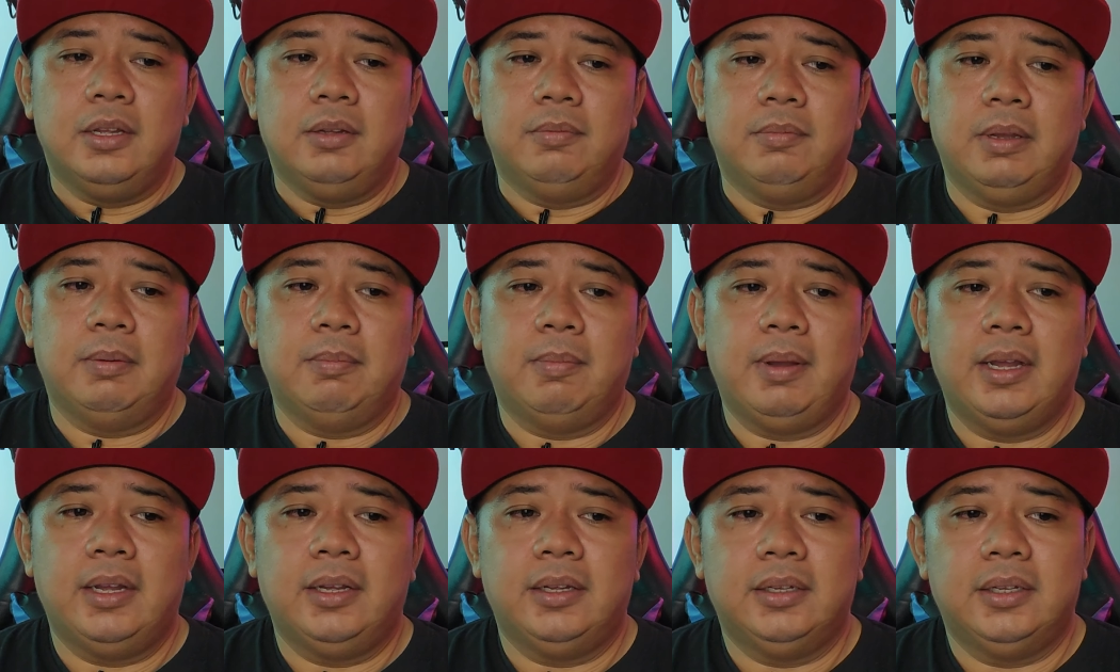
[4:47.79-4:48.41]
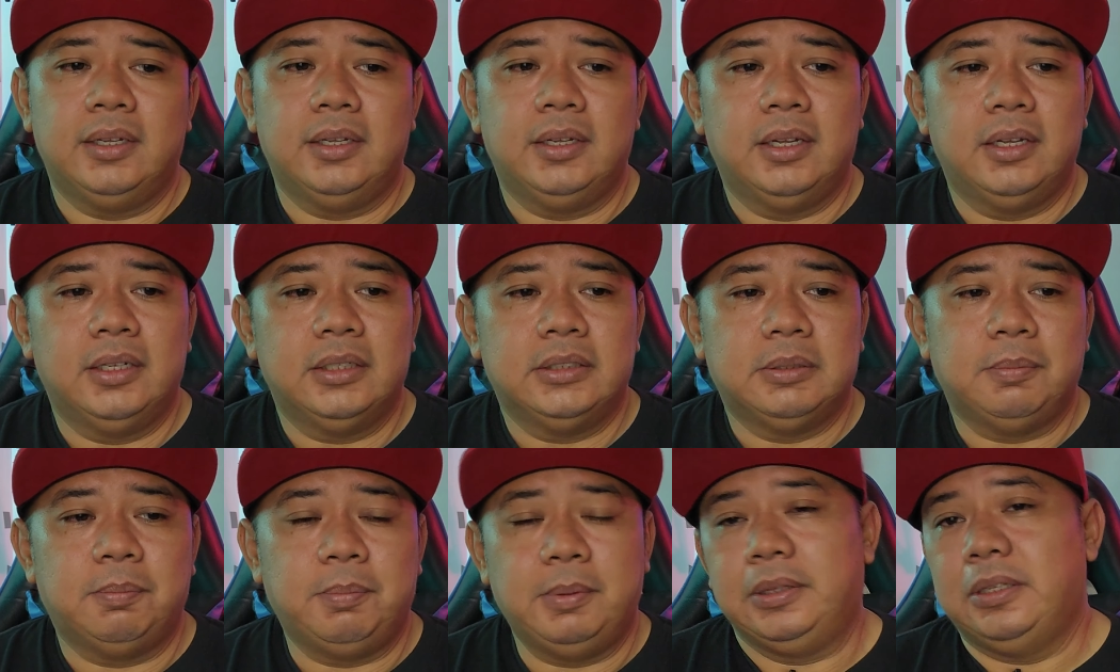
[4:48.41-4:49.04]
memang uh,
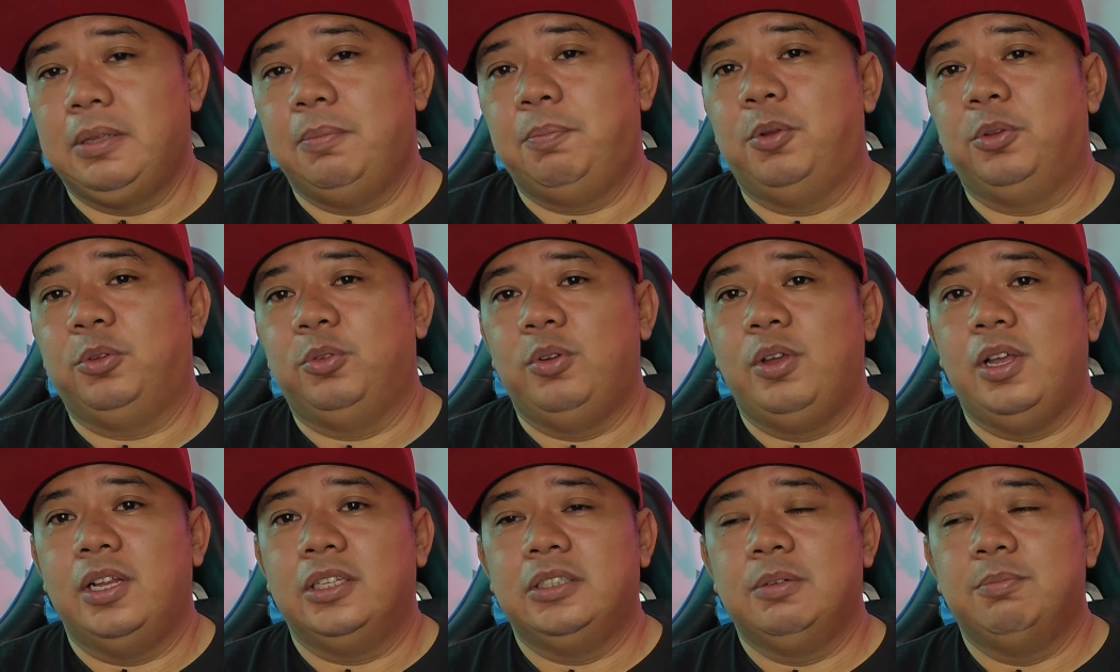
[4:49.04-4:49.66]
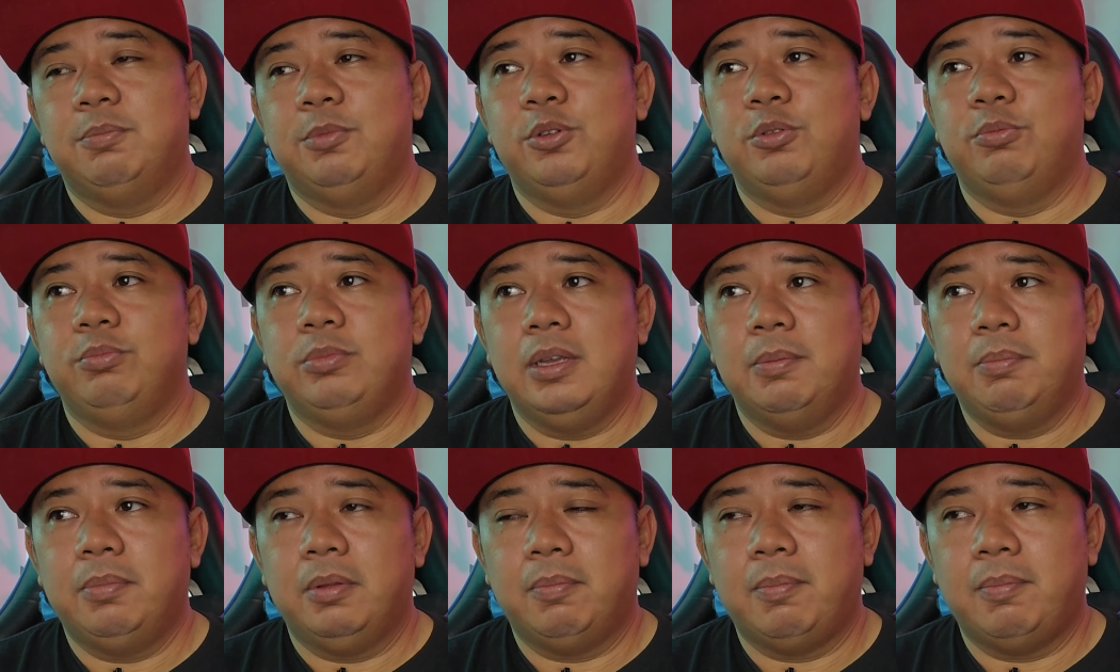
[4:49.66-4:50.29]
seperti Portugal
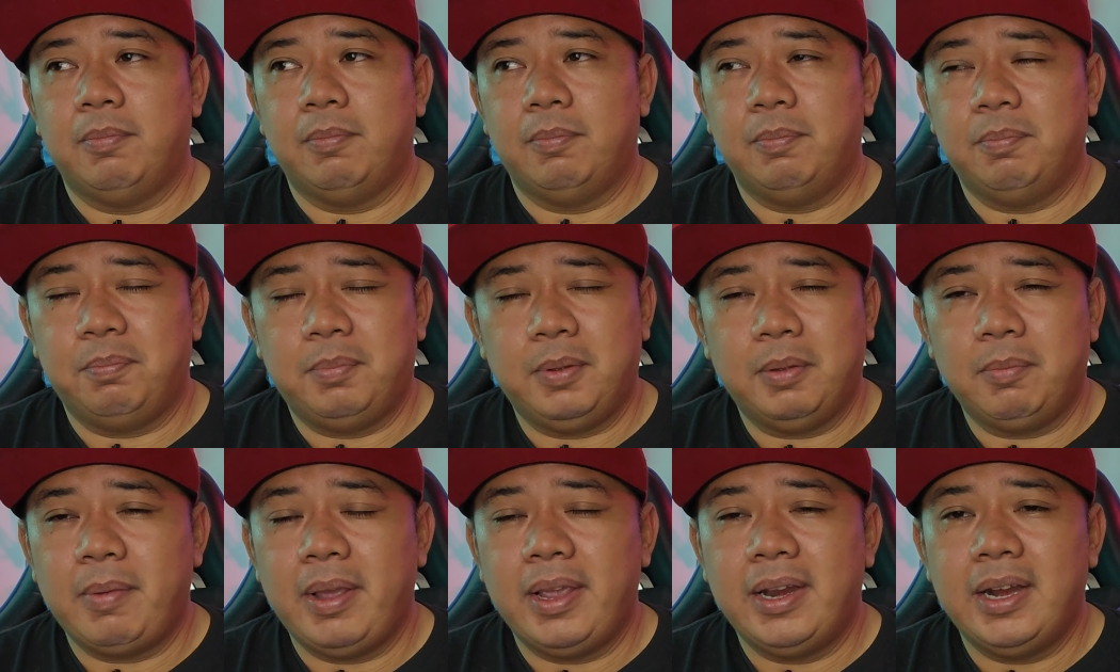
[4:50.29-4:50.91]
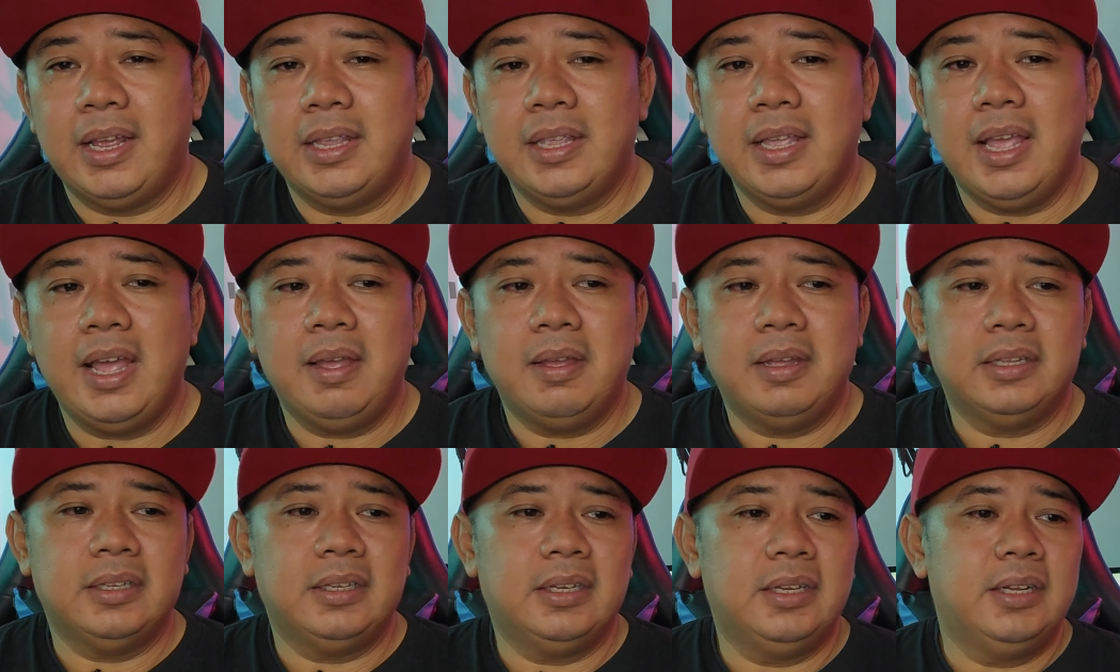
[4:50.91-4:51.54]
sebelumnya pem
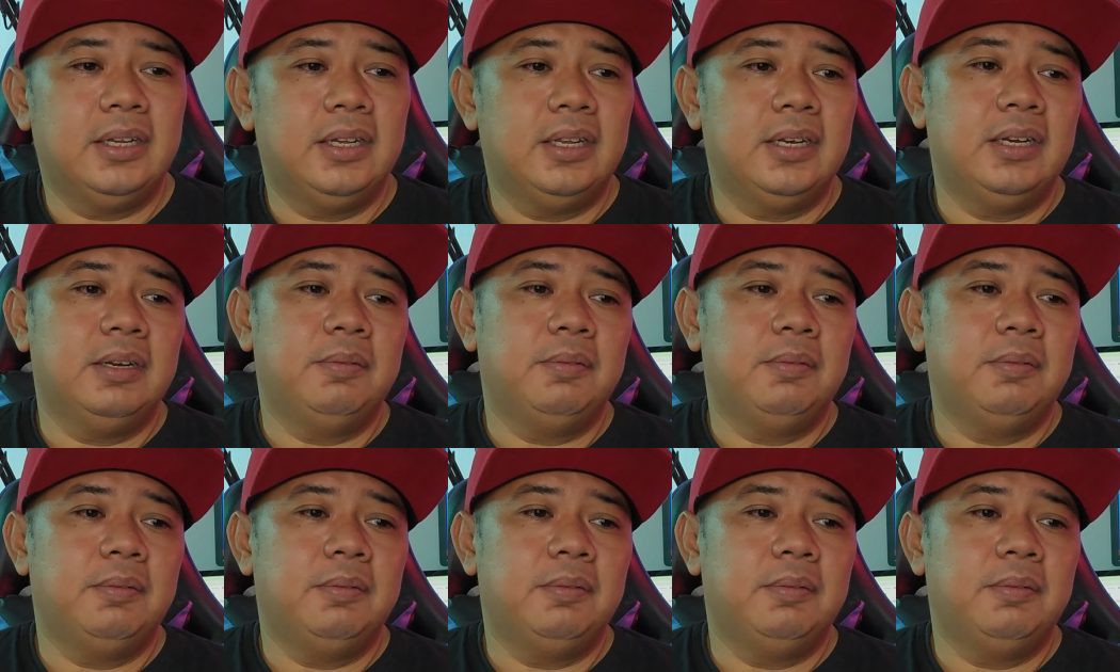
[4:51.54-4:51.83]
permainannya uh,